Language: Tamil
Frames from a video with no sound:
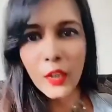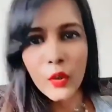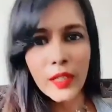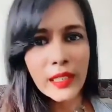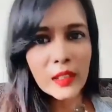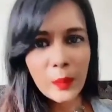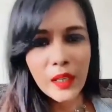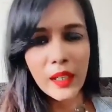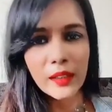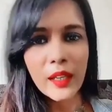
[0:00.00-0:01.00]
வீடியோ ரிலீஸ்
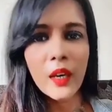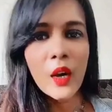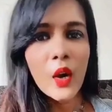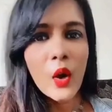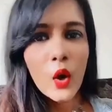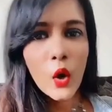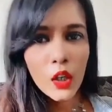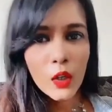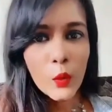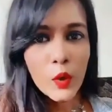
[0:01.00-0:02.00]
பண்ணியிருந்தேன்
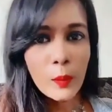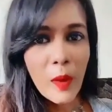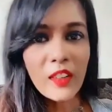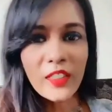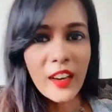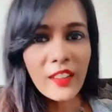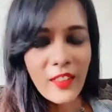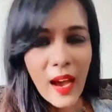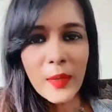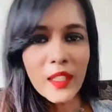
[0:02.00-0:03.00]
கோலிவுட் மாஃபியா
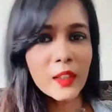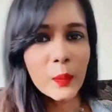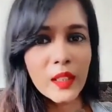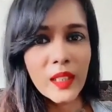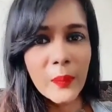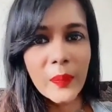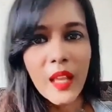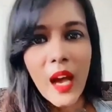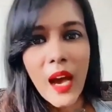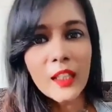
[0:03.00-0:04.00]
ஃபேமிலிஸ் பற்றி
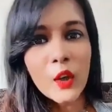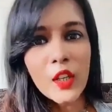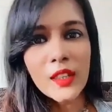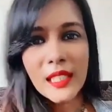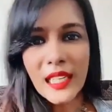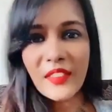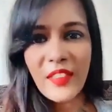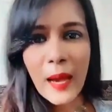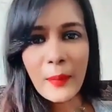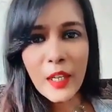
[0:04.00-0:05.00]
அதில் ஒரு த்ரீ
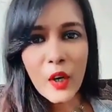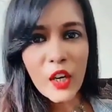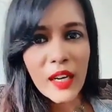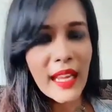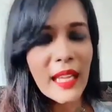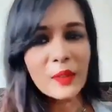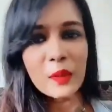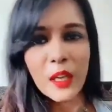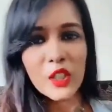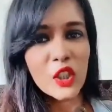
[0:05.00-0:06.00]
ஃபேமிலியோட
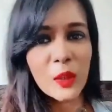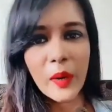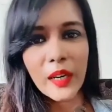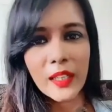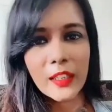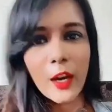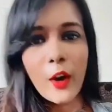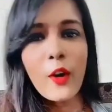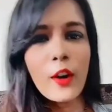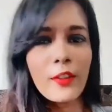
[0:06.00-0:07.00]
நேம்ஸ் மென்ஷன்
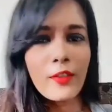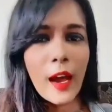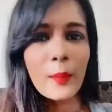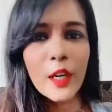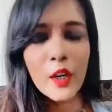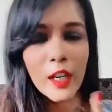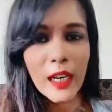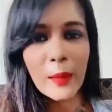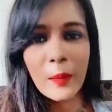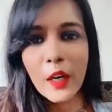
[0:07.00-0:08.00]
பண்ணியிருந்தேன் ஒரு ஃபேமிலியோட
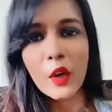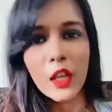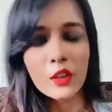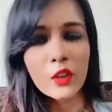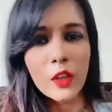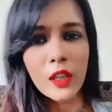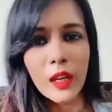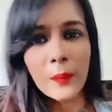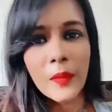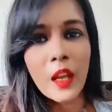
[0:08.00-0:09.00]
நேம் மட்டும் நான்
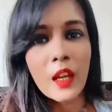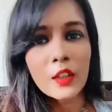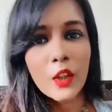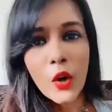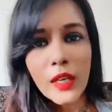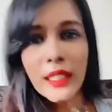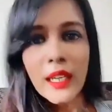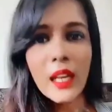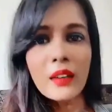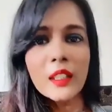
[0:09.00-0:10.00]
சொல்லலை ஸோ
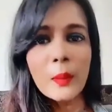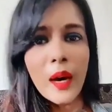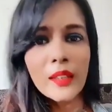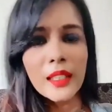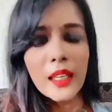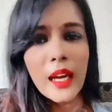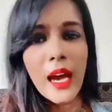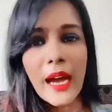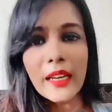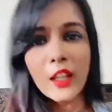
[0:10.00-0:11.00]
இதனால் வந்து
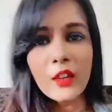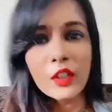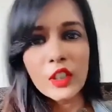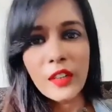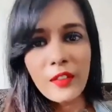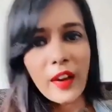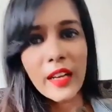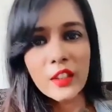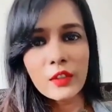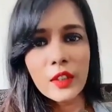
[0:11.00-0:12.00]
பார்த்தீங்கன்னா ஆக்டர் விஜய்
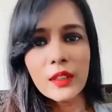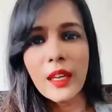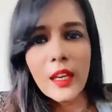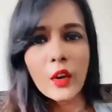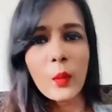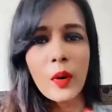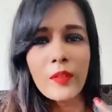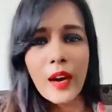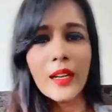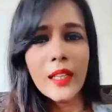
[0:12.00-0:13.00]
ஃபேன்ஸ் வந்து என்னை
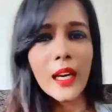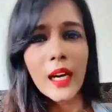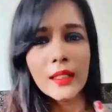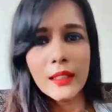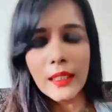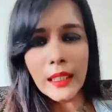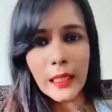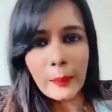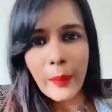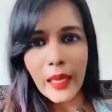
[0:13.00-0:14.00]
ரொம்ப வல்கராக
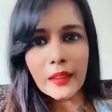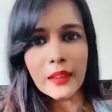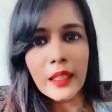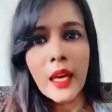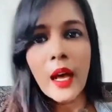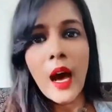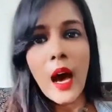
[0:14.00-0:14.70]
திட்டி பேசி